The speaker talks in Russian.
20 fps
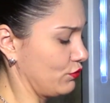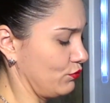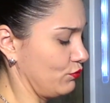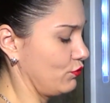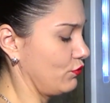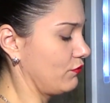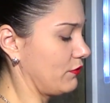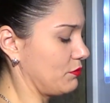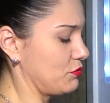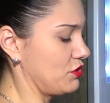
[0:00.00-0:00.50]
ну
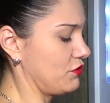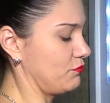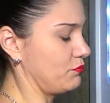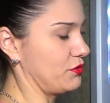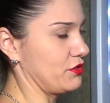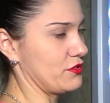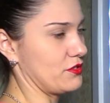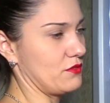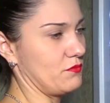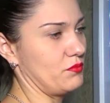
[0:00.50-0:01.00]
и вообще, в
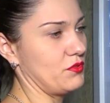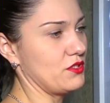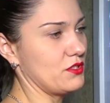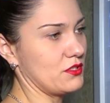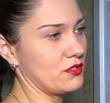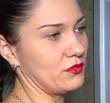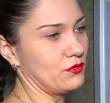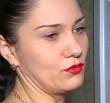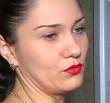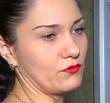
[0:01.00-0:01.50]
принципе, и
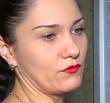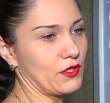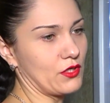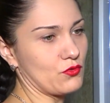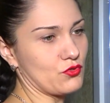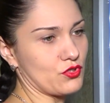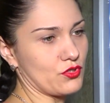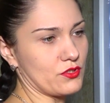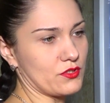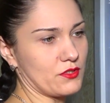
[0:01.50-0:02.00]
делаю
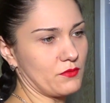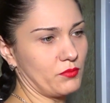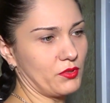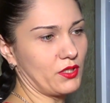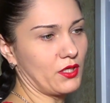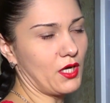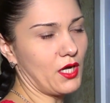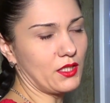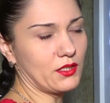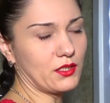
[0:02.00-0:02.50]
творожные
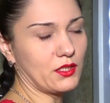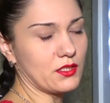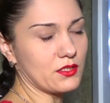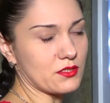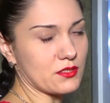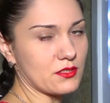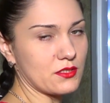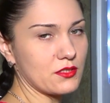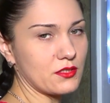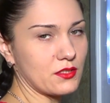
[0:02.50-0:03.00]
запеканки,
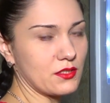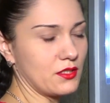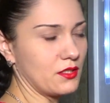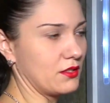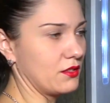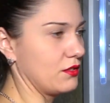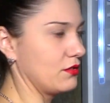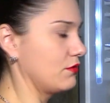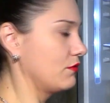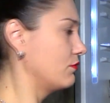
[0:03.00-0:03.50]

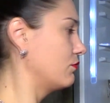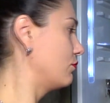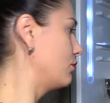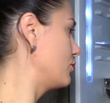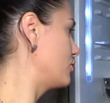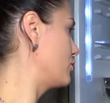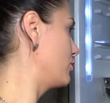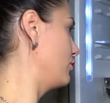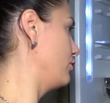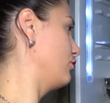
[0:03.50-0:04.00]
сырники.
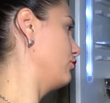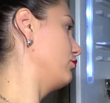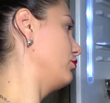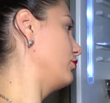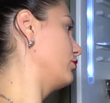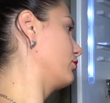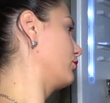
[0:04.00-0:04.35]
Очень люблю